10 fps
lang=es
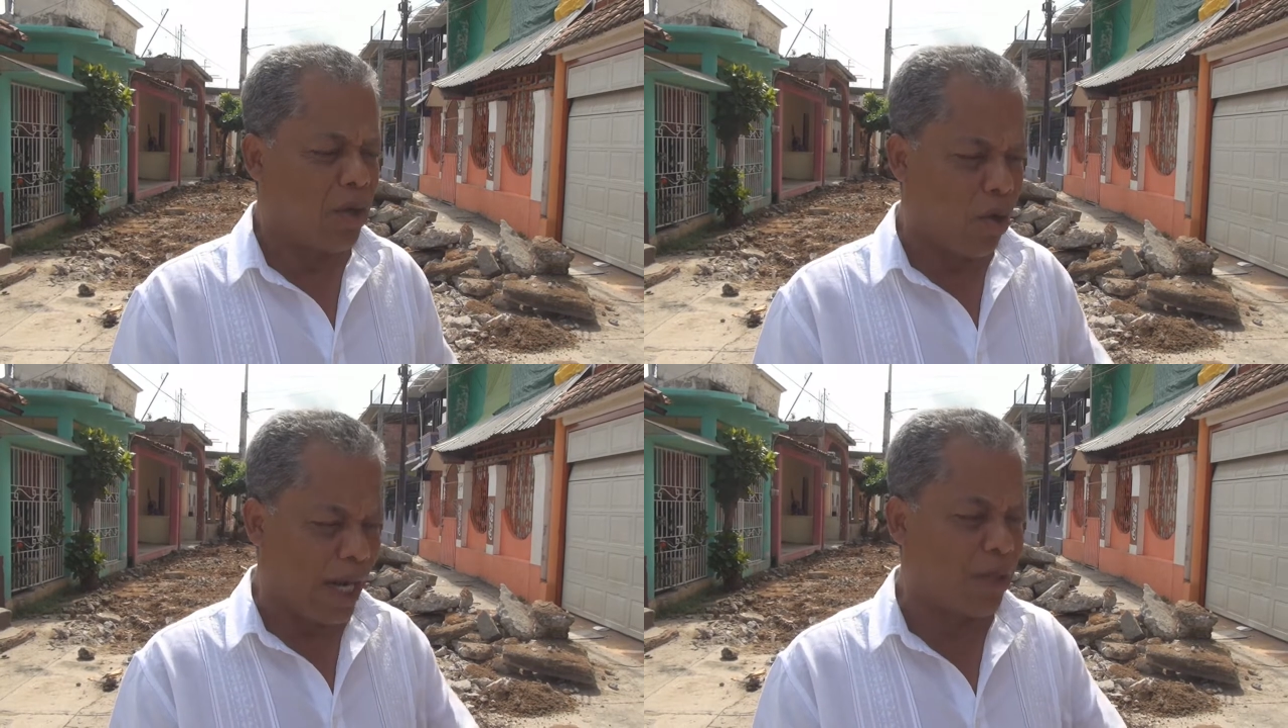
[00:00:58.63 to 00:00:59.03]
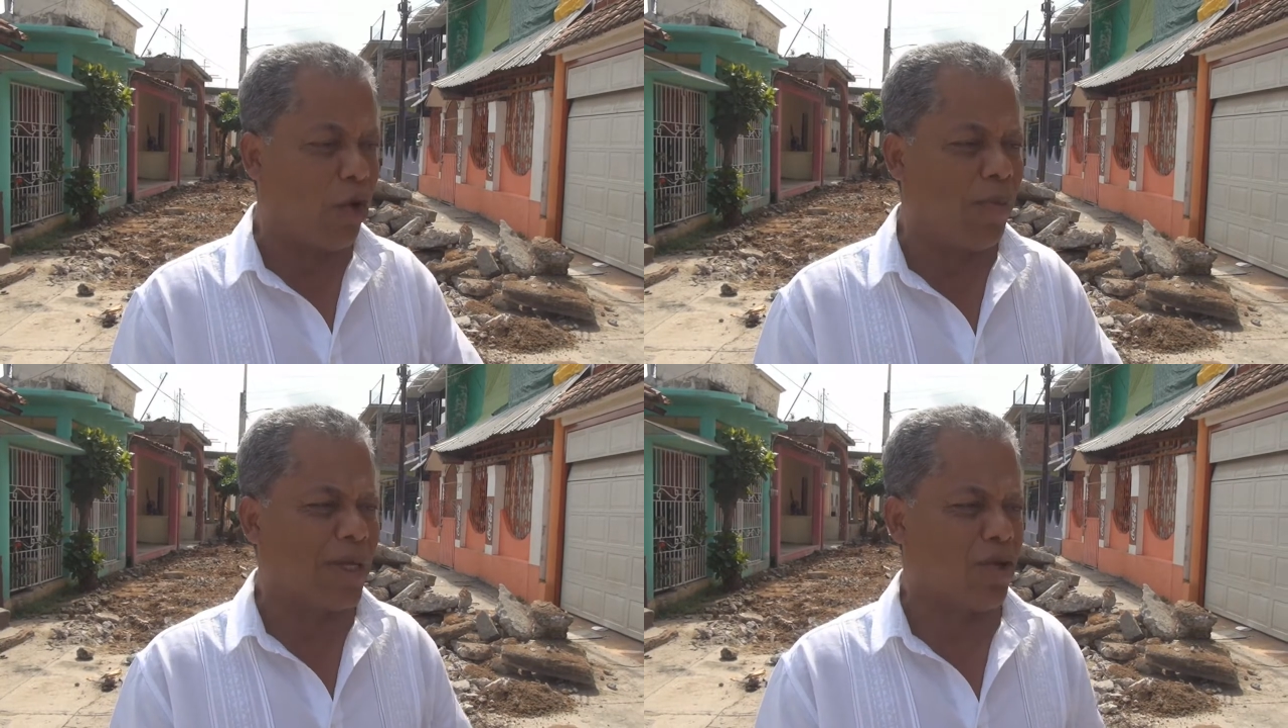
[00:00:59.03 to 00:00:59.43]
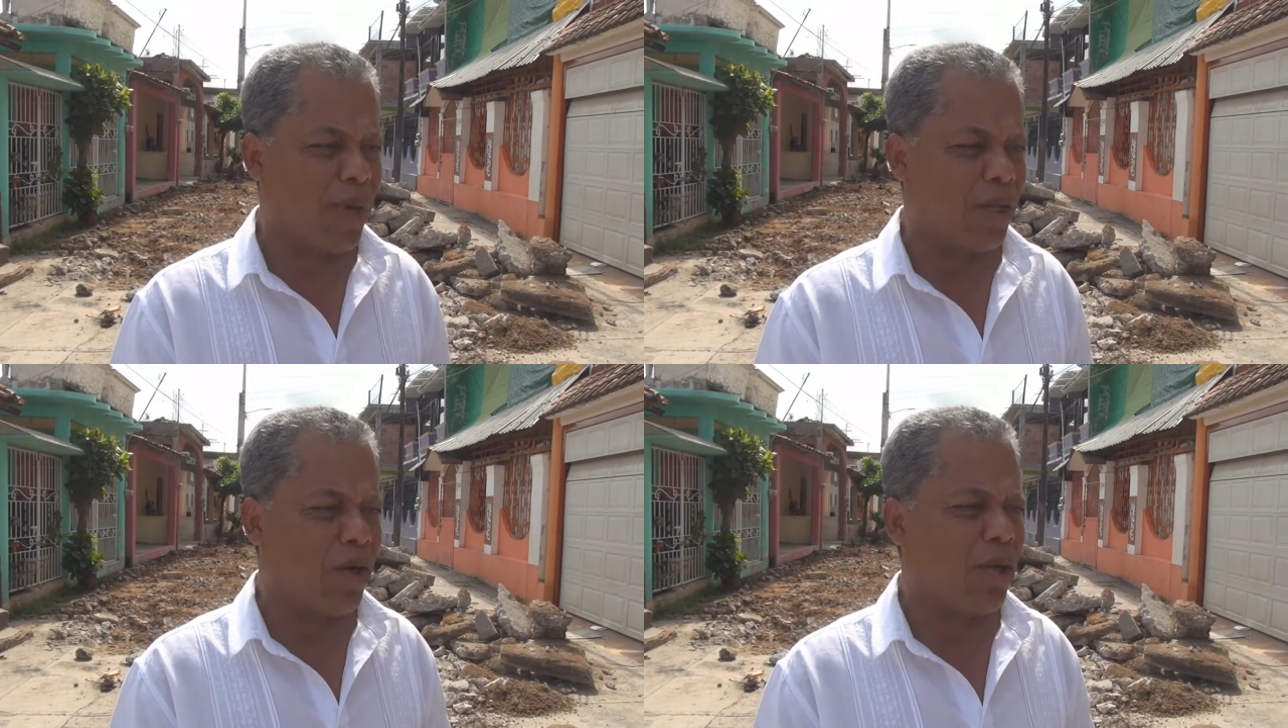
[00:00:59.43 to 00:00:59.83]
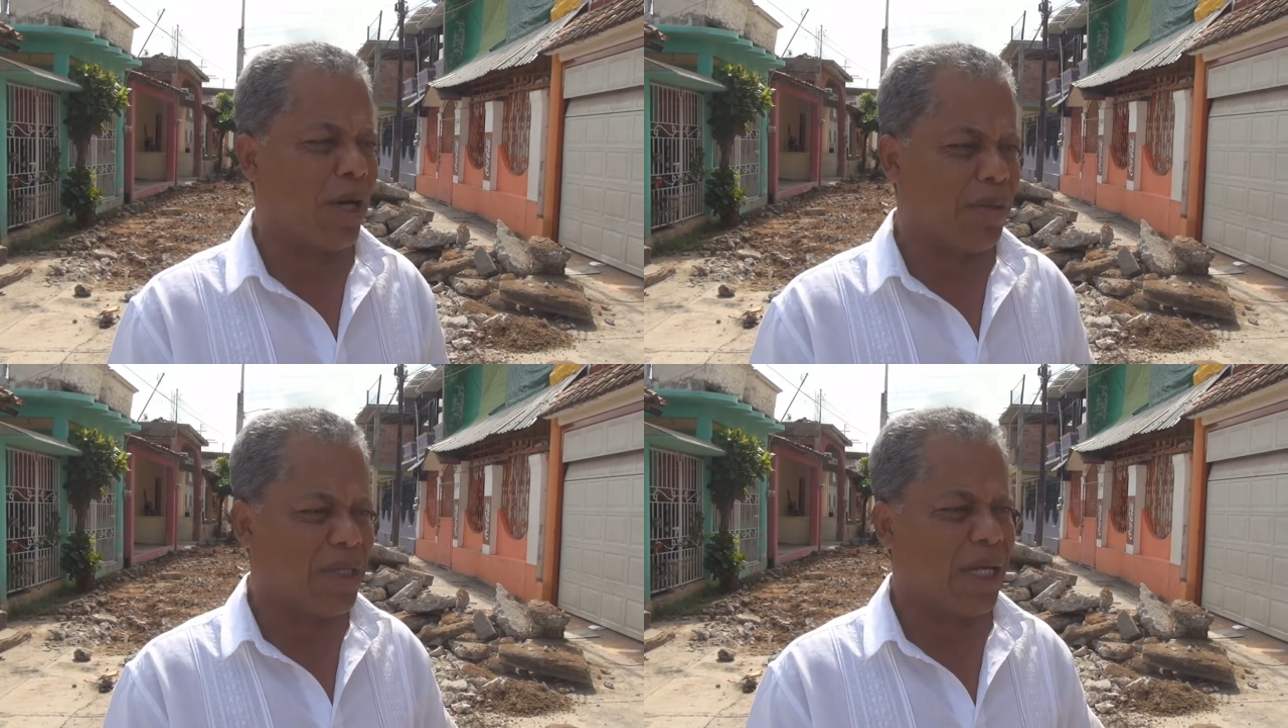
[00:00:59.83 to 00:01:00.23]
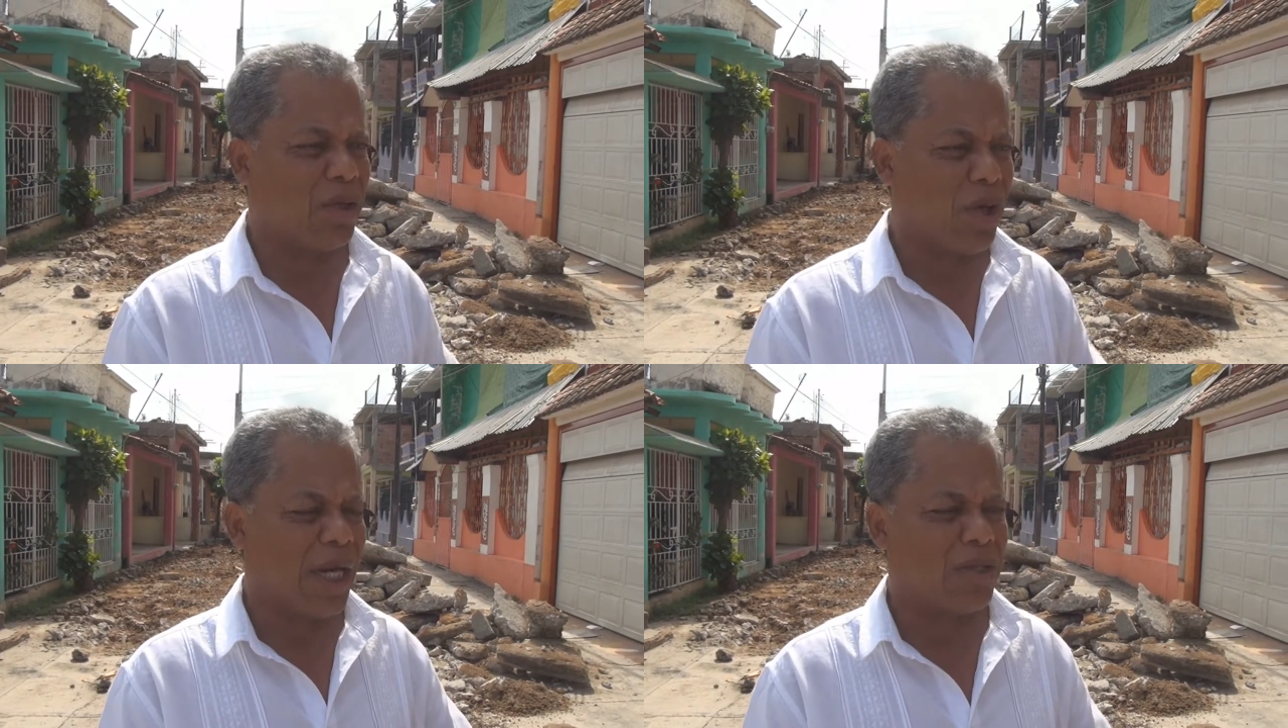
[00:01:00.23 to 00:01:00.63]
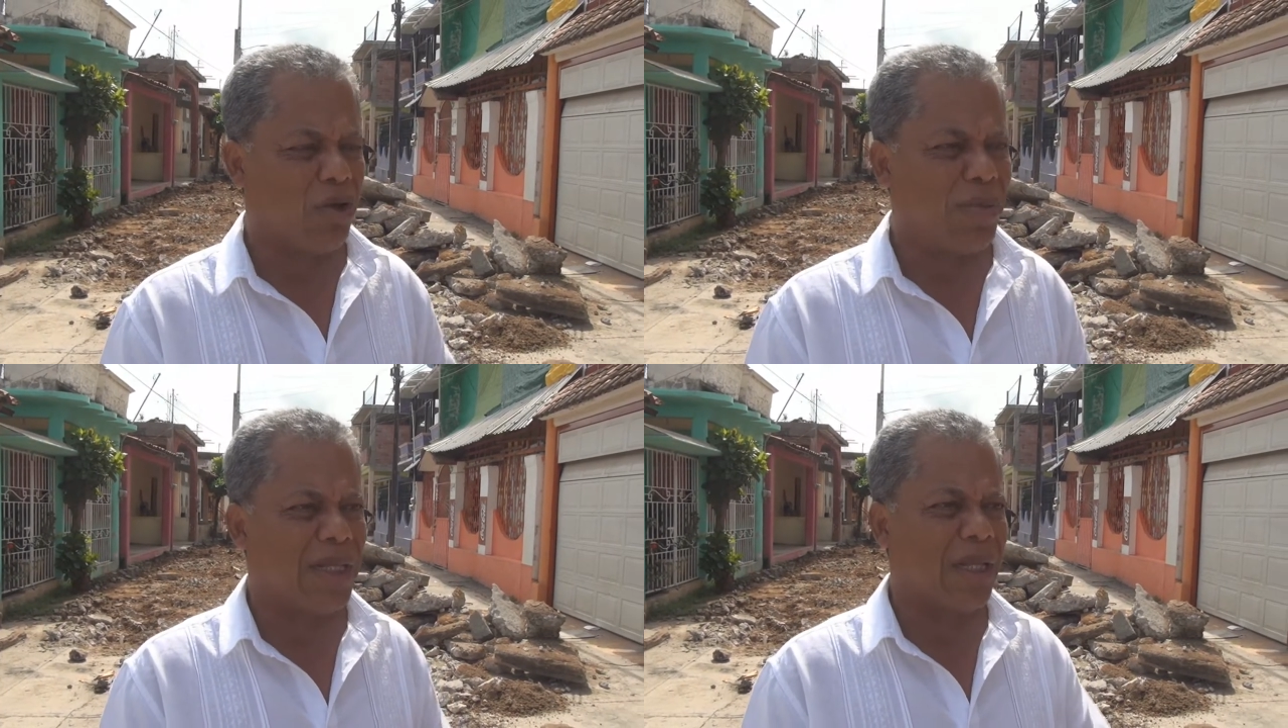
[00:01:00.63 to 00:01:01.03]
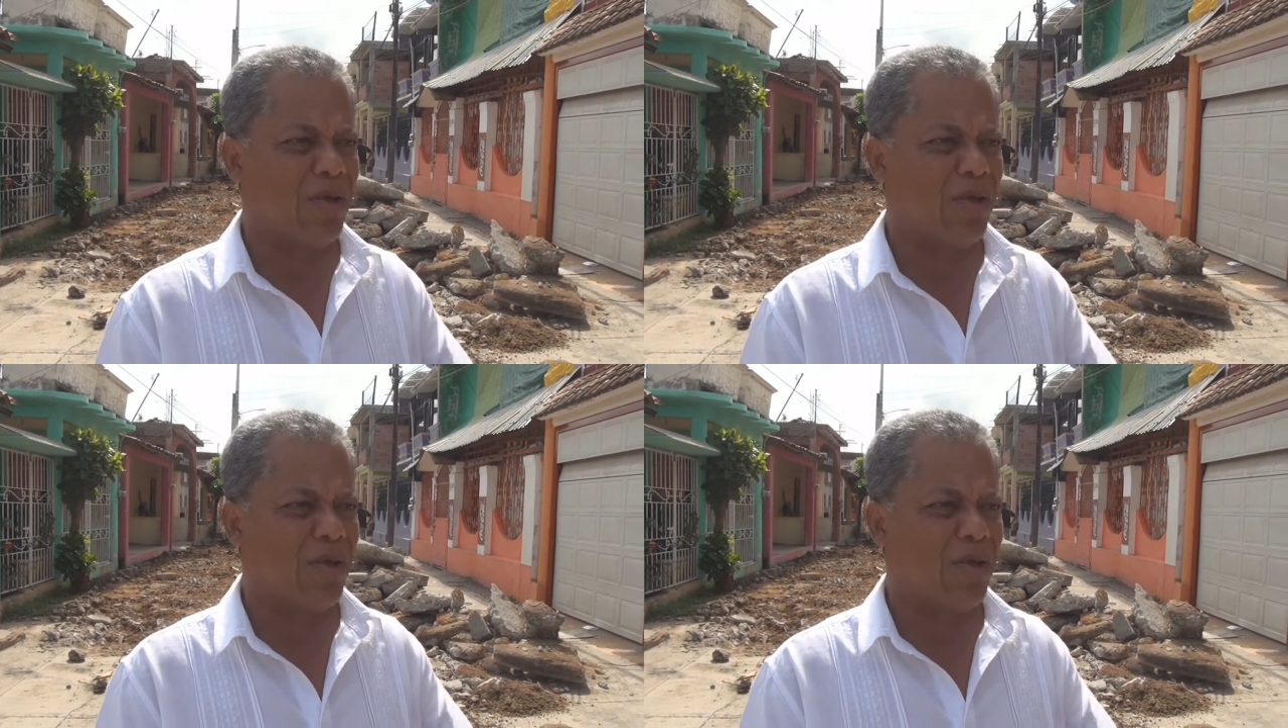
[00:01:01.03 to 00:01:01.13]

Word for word: con las tomas sobre todo, revisar todas las tomas,